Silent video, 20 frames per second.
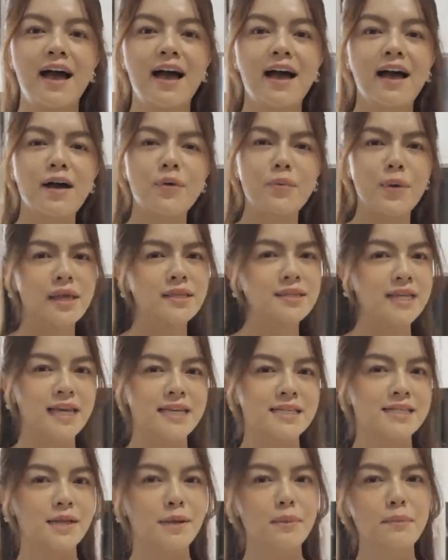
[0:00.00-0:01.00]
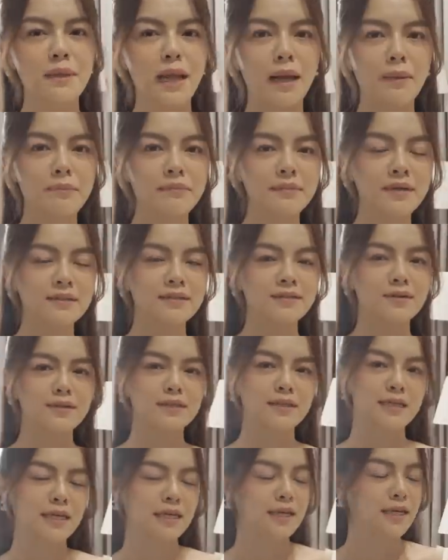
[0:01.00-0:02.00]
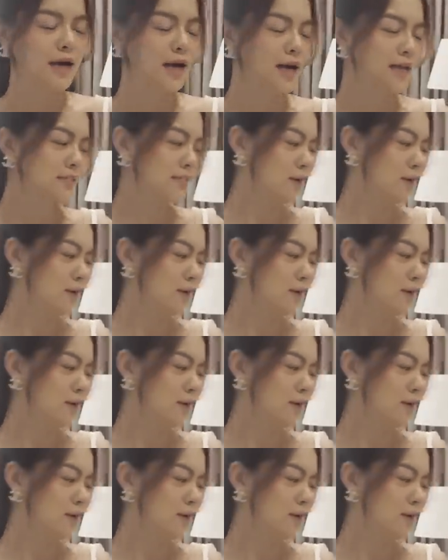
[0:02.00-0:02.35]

à quỳnh dậy sớm lắm thường thường thì à,